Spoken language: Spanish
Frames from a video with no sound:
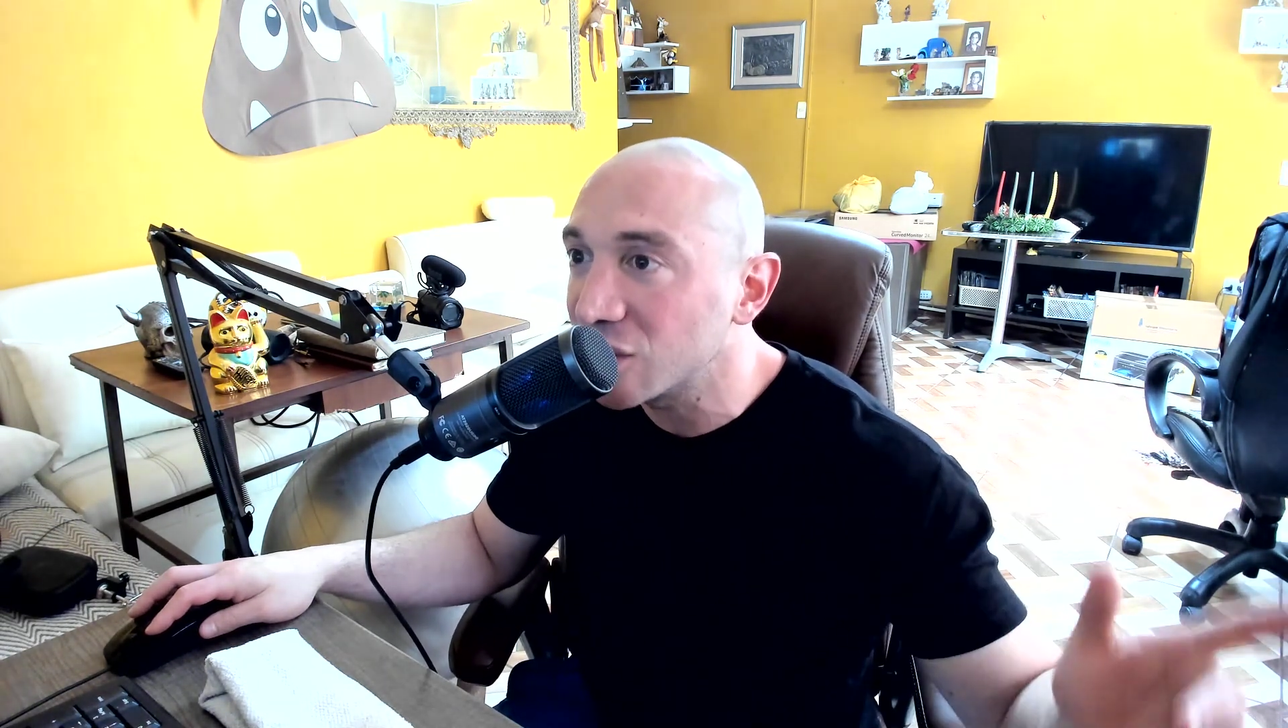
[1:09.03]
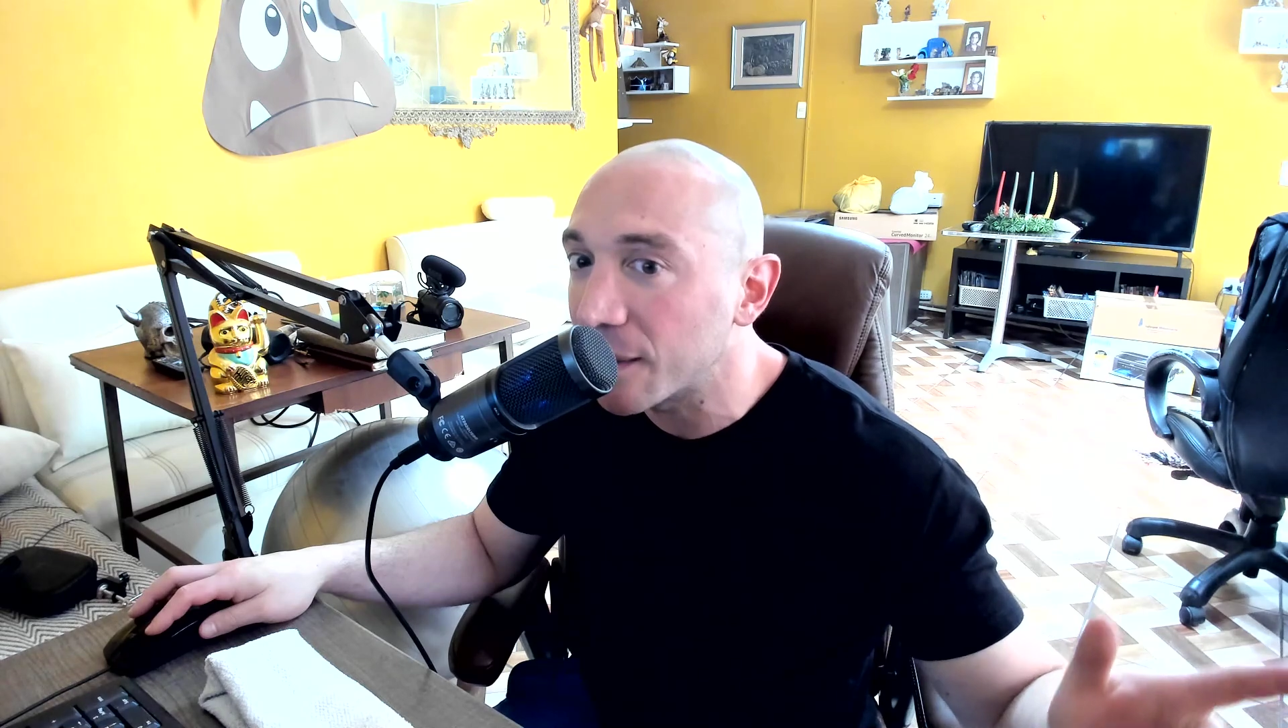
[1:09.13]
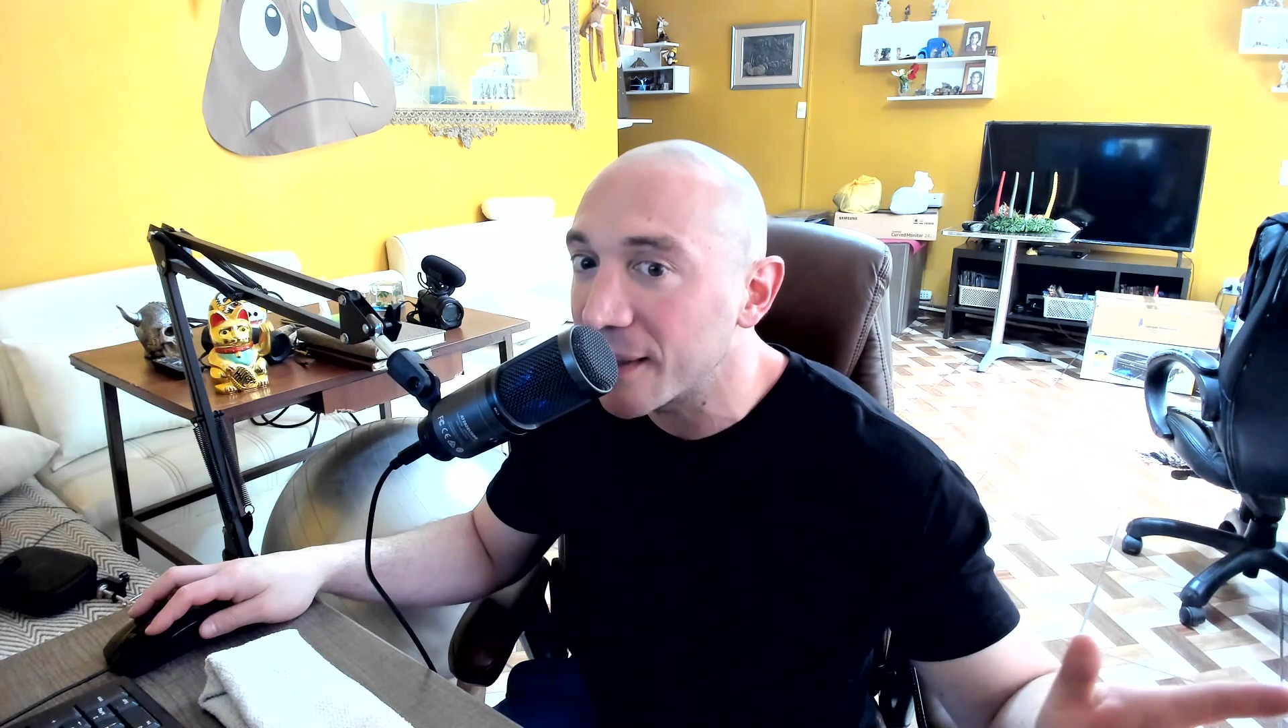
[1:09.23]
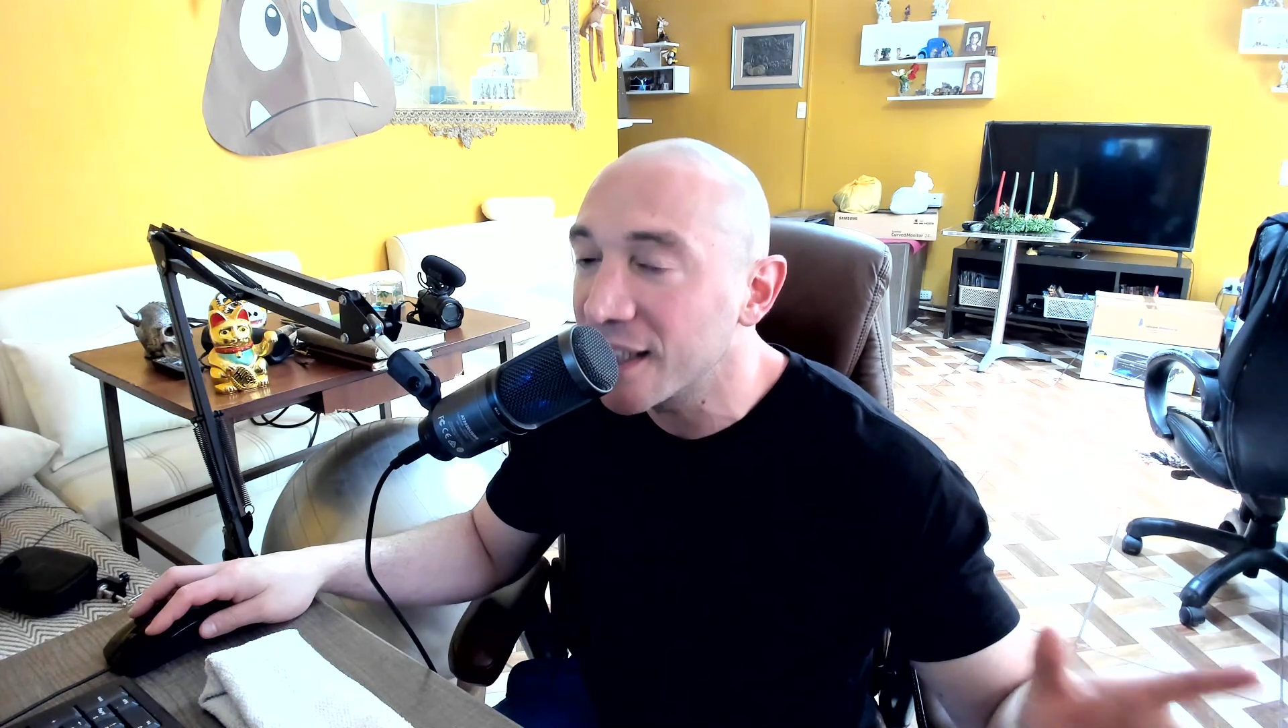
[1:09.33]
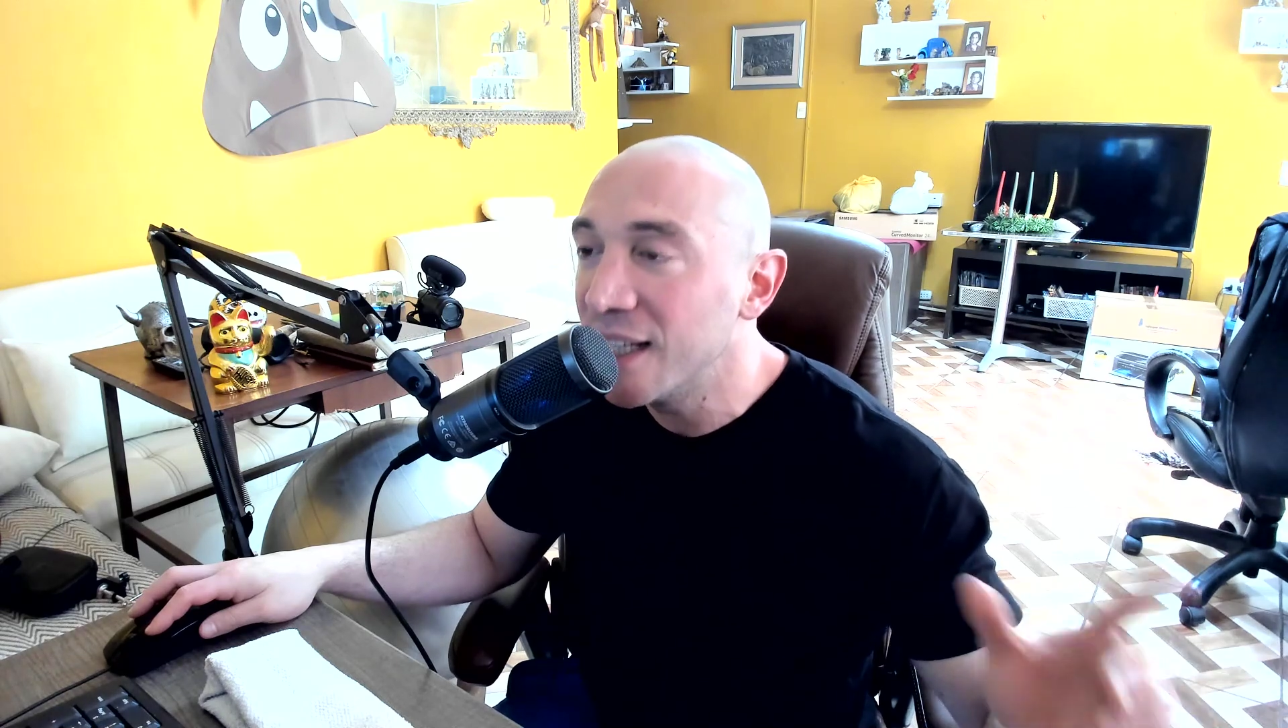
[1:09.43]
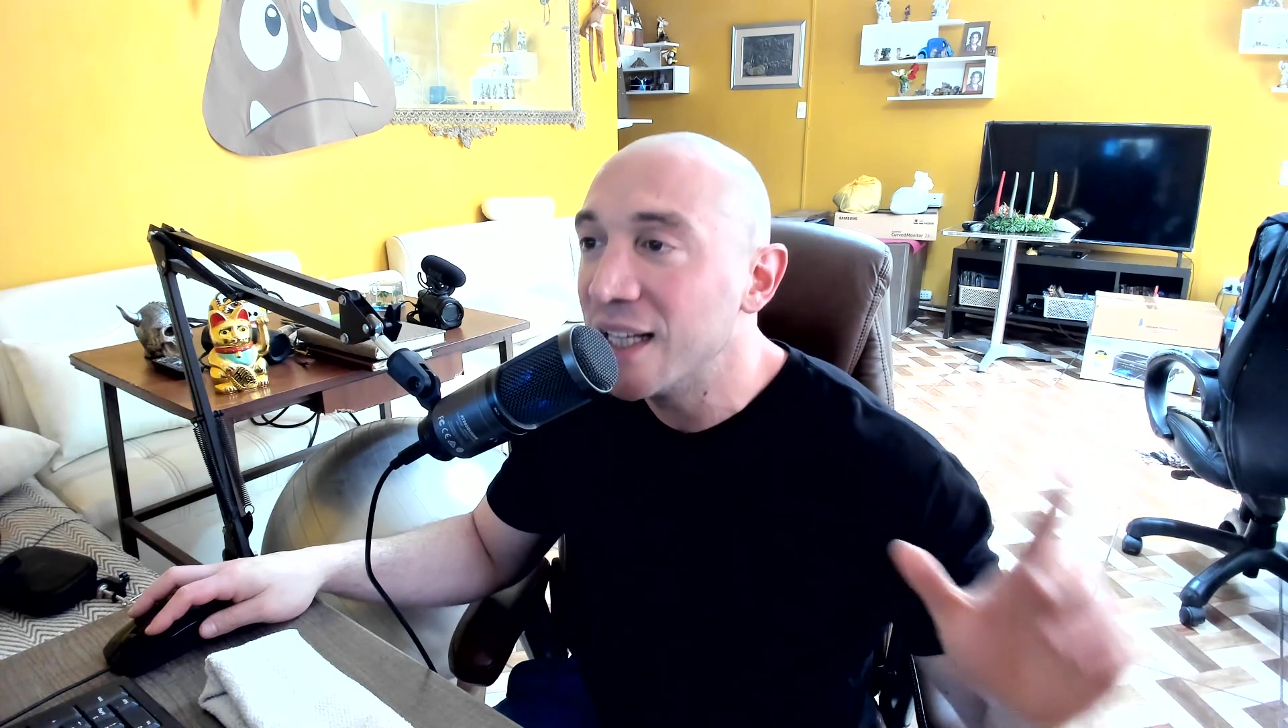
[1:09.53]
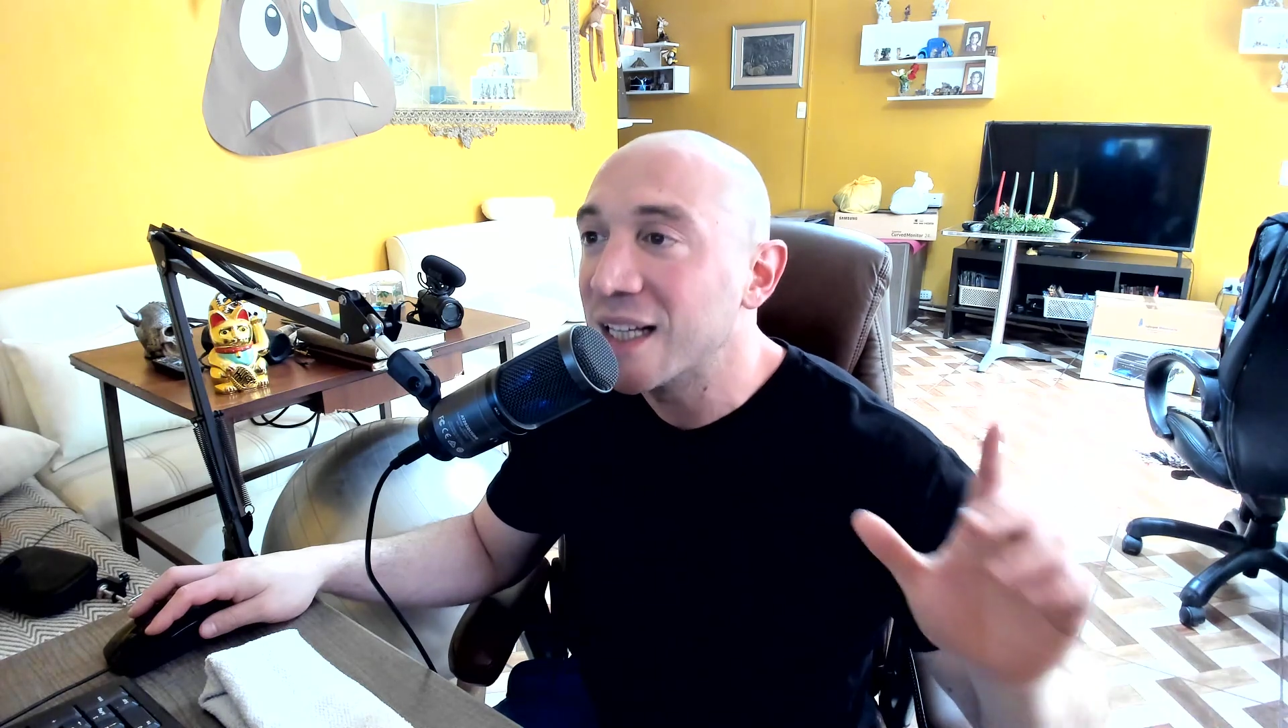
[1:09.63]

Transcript: saber